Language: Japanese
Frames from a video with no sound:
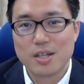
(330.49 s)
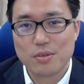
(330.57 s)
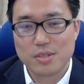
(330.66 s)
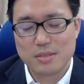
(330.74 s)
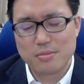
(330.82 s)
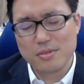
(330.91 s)
こ
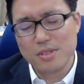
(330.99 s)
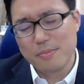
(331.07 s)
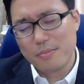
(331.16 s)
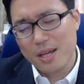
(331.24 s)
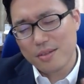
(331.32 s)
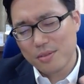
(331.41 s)
の自分
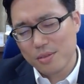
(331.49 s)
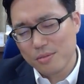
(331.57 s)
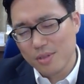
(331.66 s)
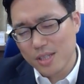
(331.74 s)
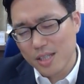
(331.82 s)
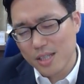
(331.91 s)
に
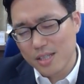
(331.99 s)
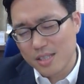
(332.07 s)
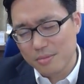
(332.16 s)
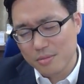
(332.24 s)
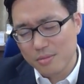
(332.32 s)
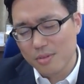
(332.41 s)
ベクトルを当てて
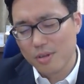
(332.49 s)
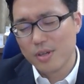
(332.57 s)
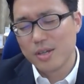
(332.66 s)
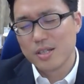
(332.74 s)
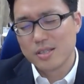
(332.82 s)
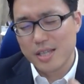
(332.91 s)
自分を
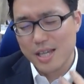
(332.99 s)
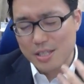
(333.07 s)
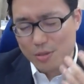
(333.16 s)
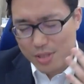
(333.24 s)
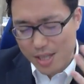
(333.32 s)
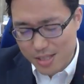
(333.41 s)
成
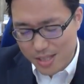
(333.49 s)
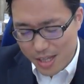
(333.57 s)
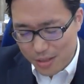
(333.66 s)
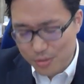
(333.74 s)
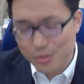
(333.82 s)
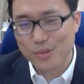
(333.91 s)
長させ
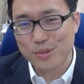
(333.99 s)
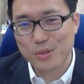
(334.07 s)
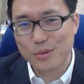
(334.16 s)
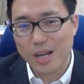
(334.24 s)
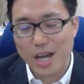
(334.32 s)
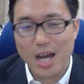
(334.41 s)
ていくというこ
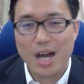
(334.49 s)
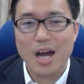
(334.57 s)
とは、